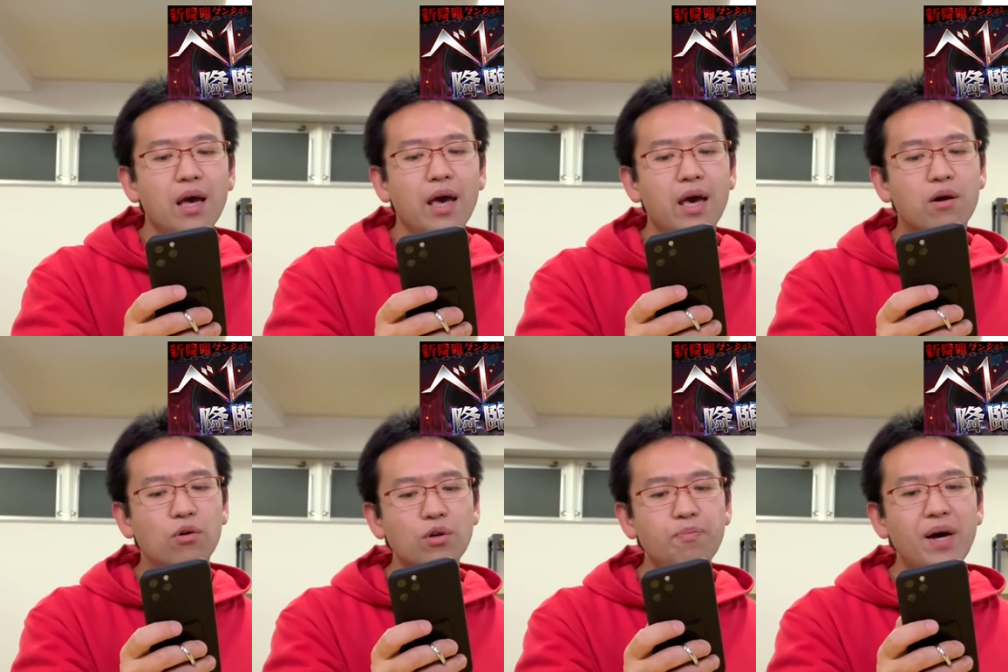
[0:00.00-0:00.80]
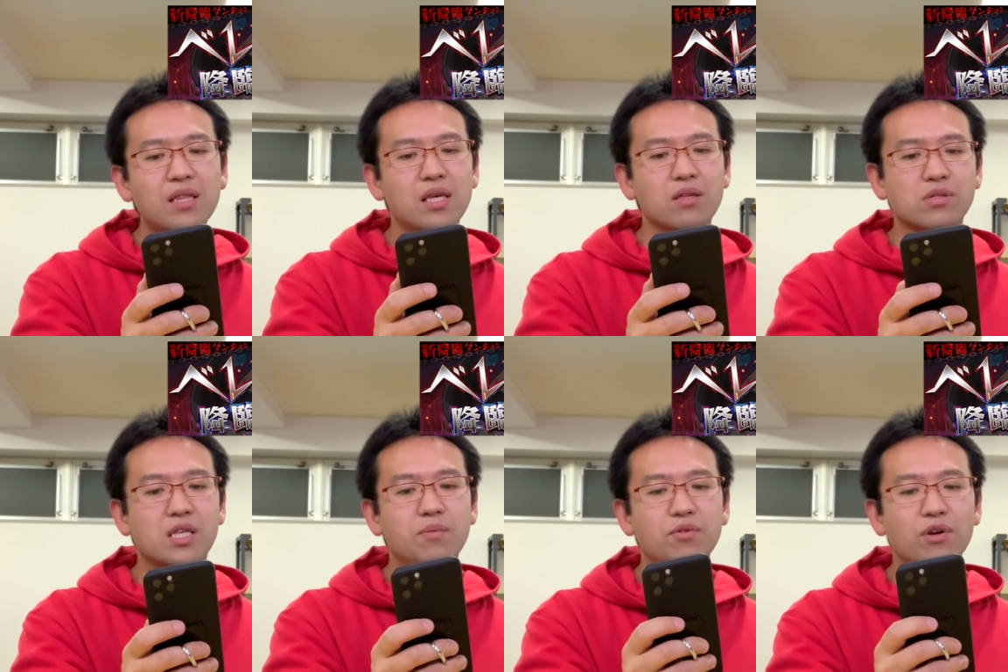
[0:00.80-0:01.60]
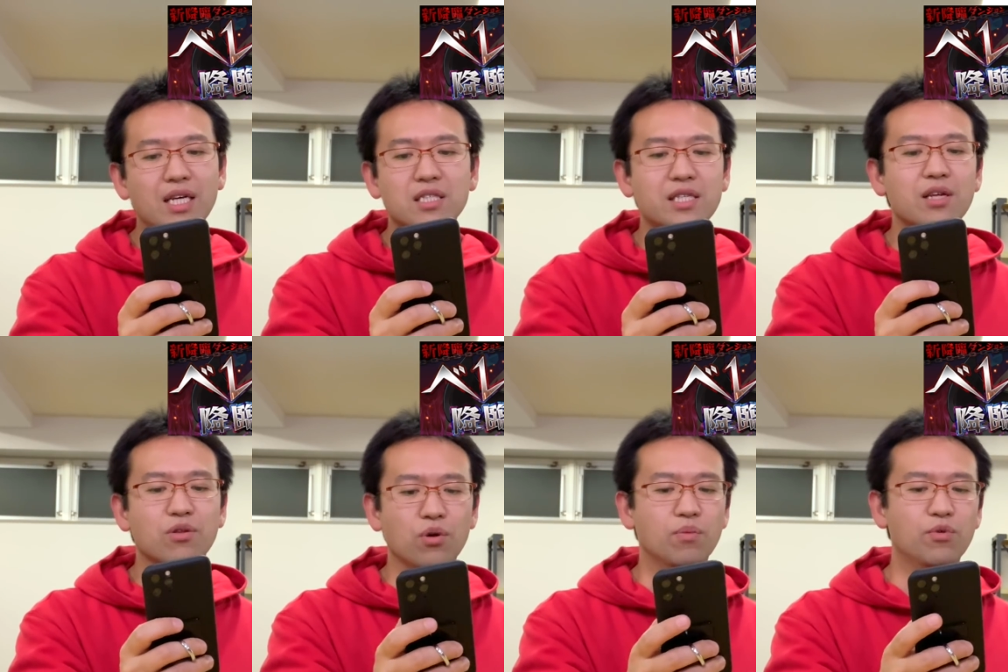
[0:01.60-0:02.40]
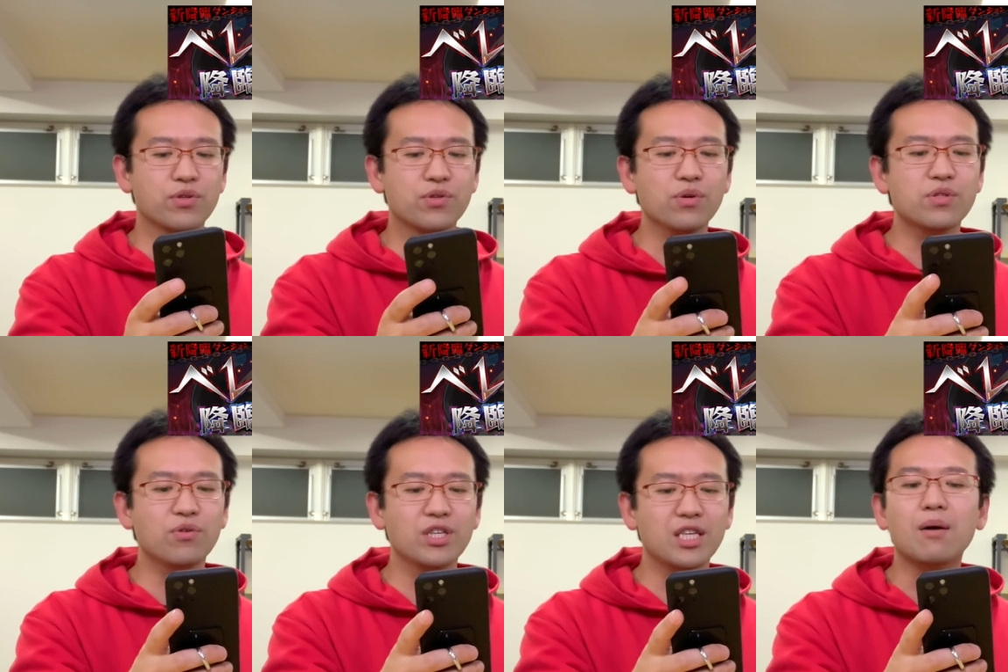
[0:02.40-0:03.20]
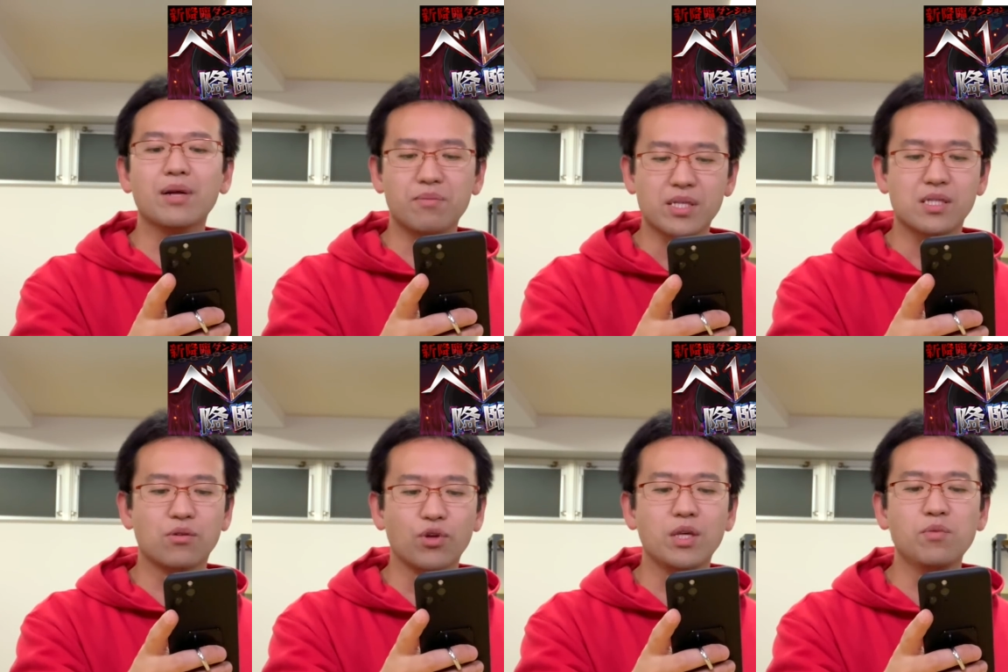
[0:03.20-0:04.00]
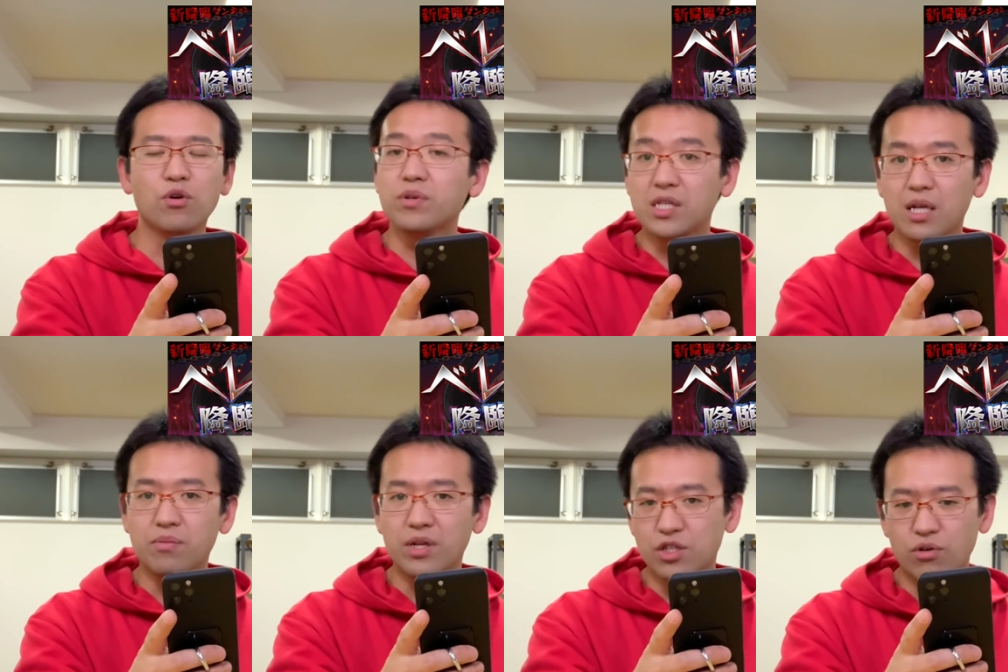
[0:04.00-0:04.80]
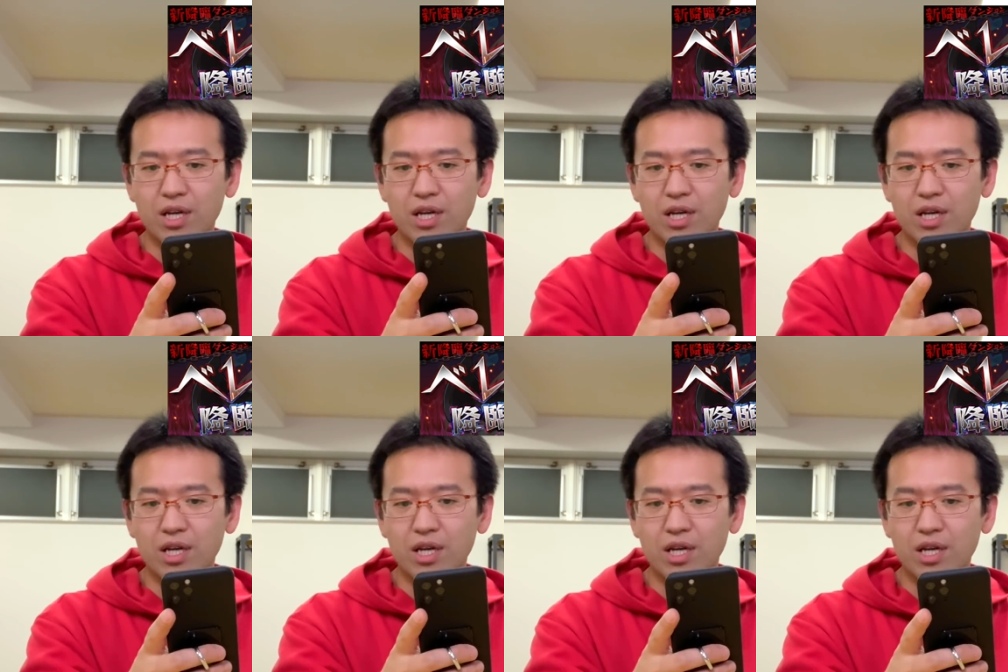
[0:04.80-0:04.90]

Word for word: えー、このパーティーのスキブの感じだと、もう早々に溜まります。ドリームオブセレブレーション